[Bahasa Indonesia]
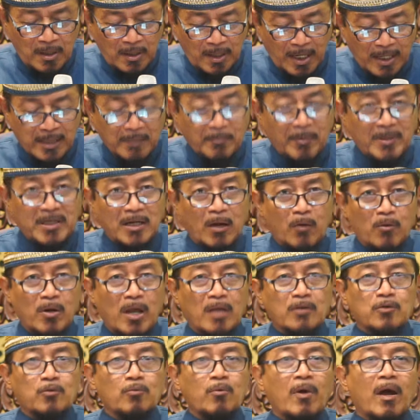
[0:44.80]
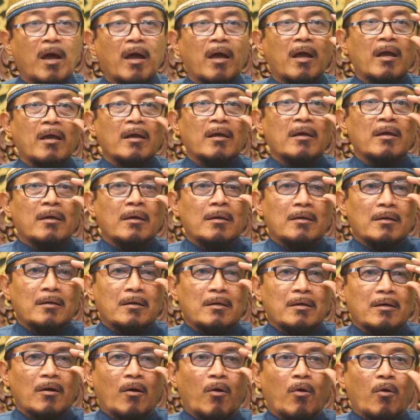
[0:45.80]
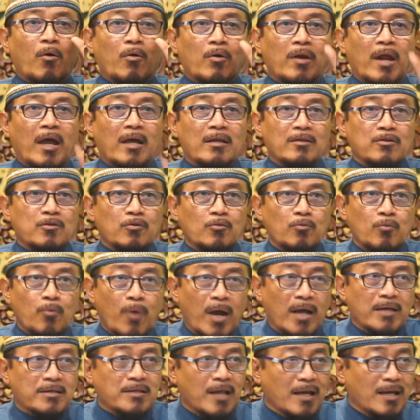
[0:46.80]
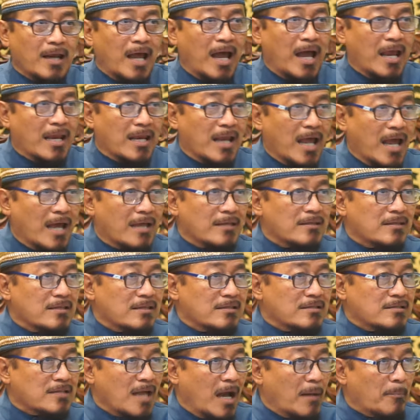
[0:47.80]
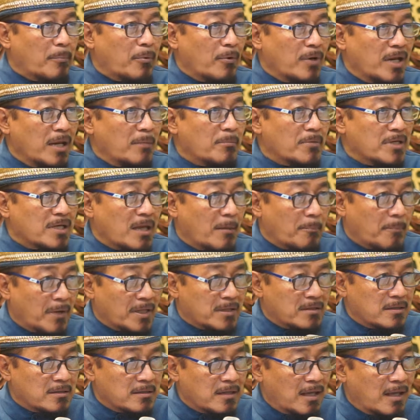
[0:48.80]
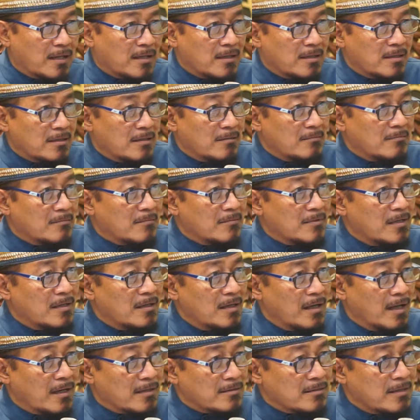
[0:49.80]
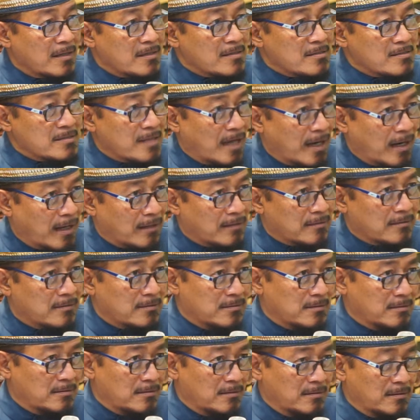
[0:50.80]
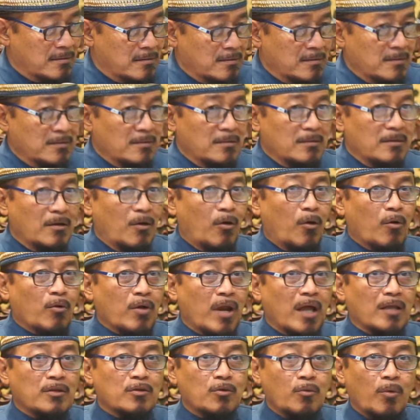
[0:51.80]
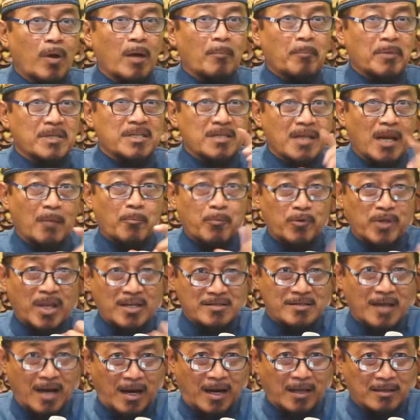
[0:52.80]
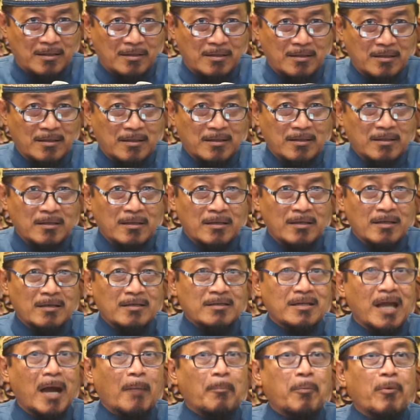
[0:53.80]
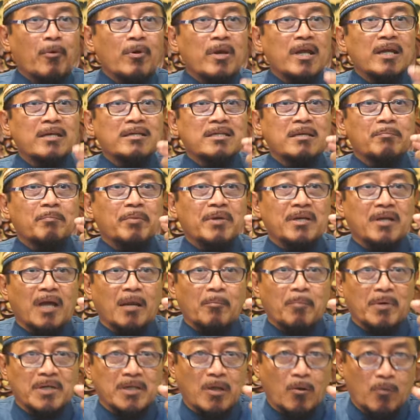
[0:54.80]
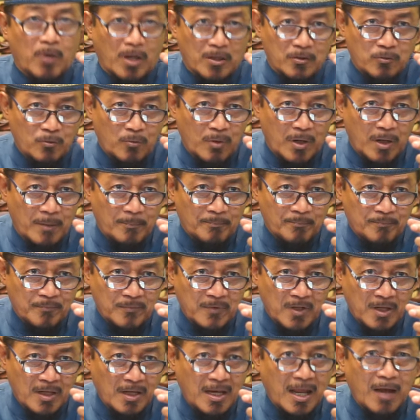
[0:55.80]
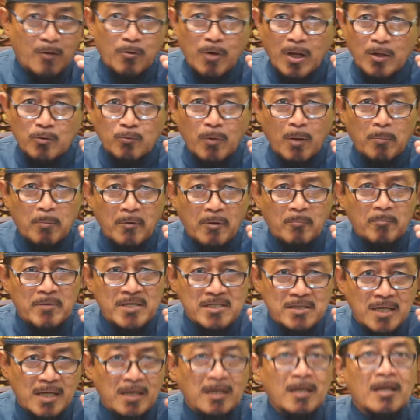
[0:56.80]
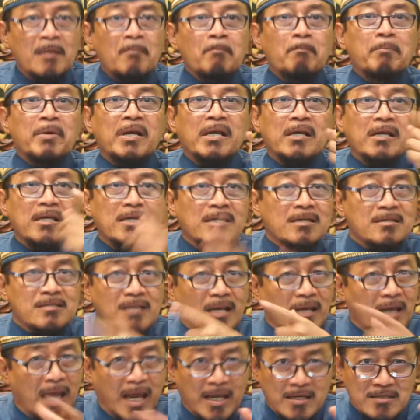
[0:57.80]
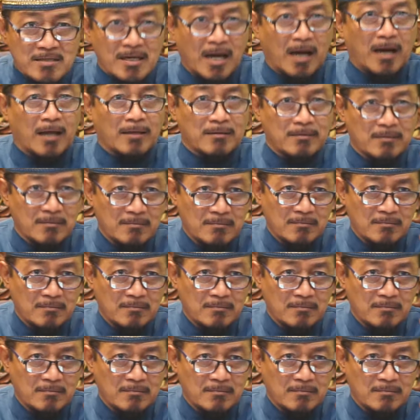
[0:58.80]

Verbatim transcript: dan ini pada orang tua orang tua dan anak tidak boleh mendapatkan harta zakat orang tua penjelan punya zakat tidak boleh diberikan pada orang tua Nah orang tua miskin, beri selain zakat.